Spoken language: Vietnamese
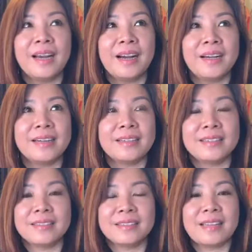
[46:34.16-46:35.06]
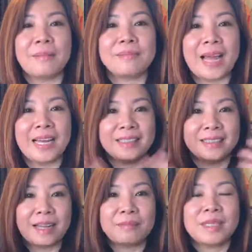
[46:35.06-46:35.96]
à, tâm
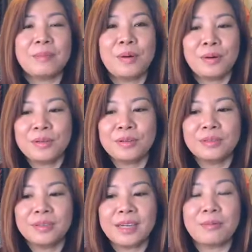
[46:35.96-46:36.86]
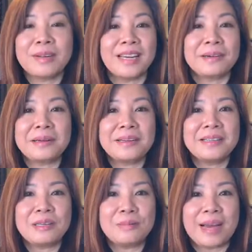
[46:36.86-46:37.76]
thành tâm sám hối câu này có rất
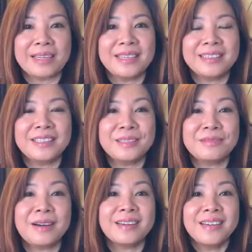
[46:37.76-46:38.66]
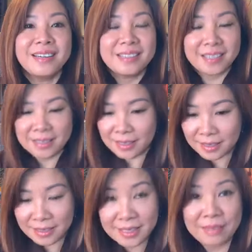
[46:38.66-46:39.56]
là nhiều bạn nhắn tin cho vân chị
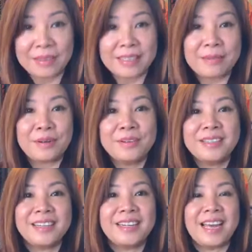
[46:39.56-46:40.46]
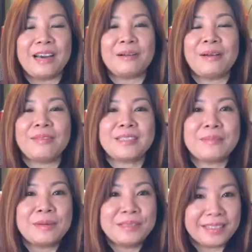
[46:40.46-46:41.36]
ơi em phải sám hối như thế nào em phải
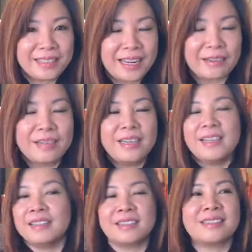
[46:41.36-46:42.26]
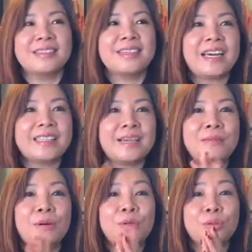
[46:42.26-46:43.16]
sám hối như thế nào thật sự cái
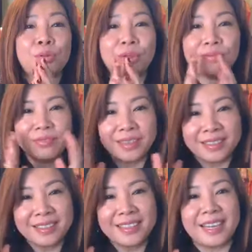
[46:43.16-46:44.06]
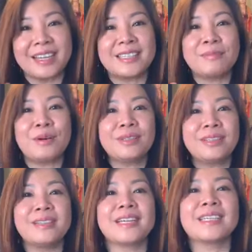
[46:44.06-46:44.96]
sám hối tuyệt vời nhất là cái sám hối
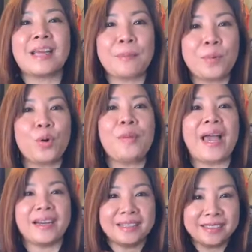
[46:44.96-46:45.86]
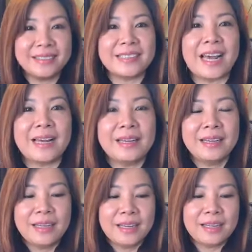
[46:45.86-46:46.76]
từ cái tâm của bạn đưa ra
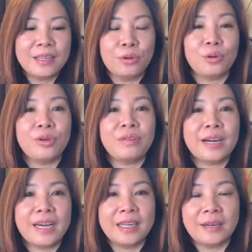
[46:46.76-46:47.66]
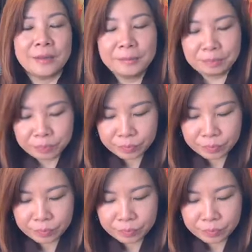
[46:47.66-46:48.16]
thí dụ như vân hay nói